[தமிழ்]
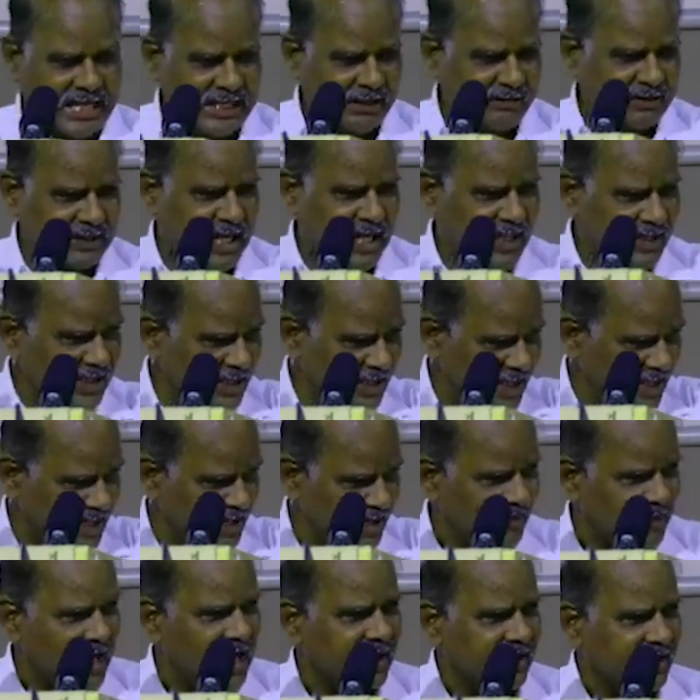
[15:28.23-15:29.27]
தலைவராக
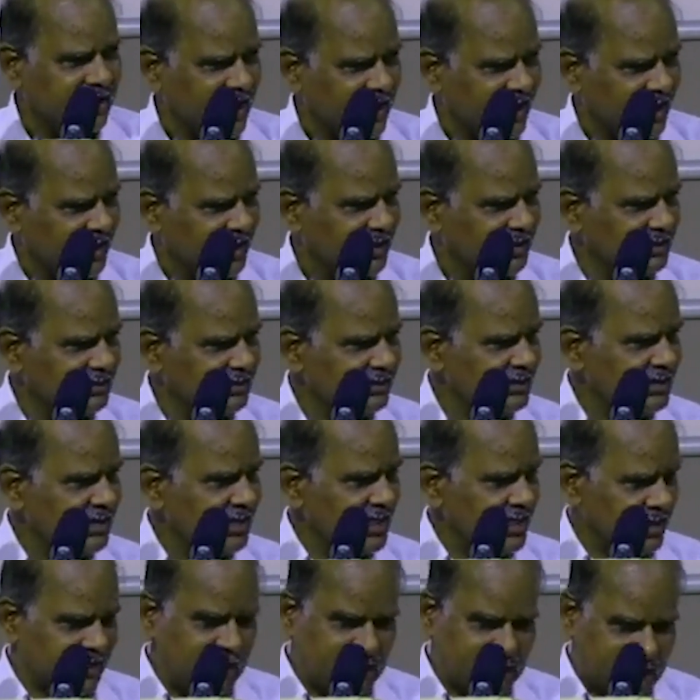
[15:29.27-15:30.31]
நீங்கள் வாங்க
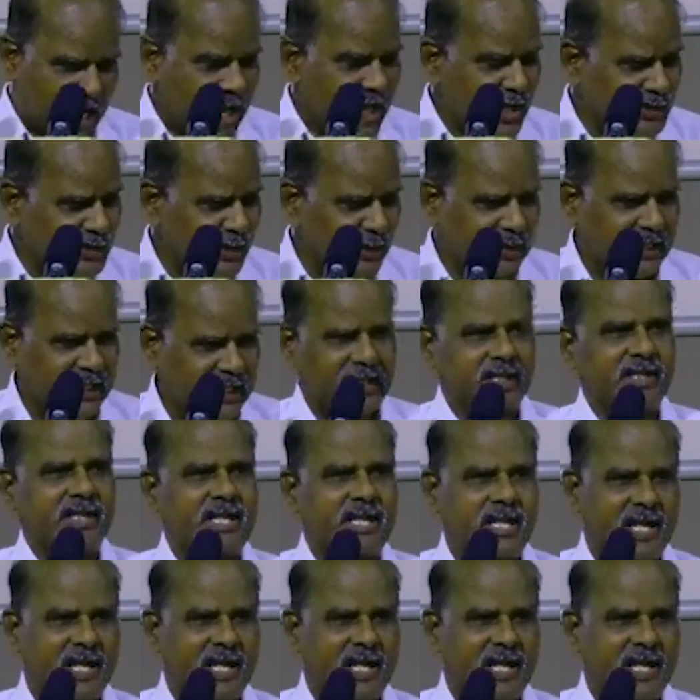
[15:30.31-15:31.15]
இதை நான் சொல்ல